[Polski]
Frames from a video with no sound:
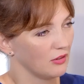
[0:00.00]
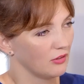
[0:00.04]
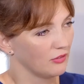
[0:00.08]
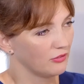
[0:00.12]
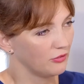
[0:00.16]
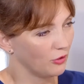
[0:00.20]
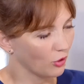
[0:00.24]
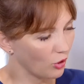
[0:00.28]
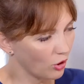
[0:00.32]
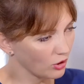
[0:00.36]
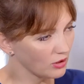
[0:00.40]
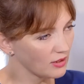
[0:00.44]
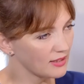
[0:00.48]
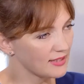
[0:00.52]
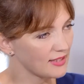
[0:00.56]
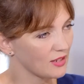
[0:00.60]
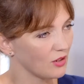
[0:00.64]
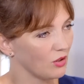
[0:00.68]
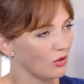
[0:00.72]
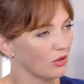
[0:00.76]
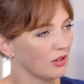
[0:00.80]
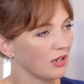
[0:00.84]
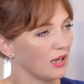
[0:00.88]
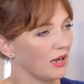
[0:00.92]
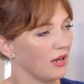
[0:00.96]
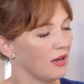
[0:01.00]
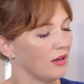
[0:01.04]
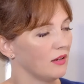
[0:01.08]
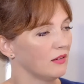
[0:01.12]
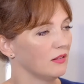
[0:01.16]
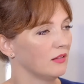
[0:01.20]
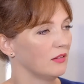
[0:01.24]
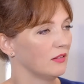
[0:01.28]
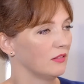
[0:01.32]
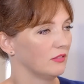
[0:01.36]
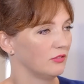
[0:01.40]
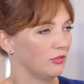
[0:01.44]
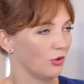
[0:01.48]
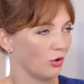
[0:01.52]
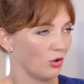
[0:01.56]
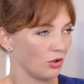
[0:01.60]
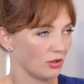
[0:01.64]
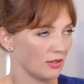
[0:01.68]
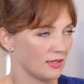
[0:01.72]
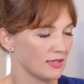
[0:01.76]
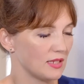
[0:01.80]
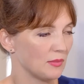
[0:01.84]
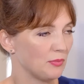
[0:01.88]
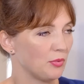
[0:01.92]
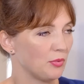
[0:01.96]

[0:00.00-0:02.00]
w okolicy oka, w okolicy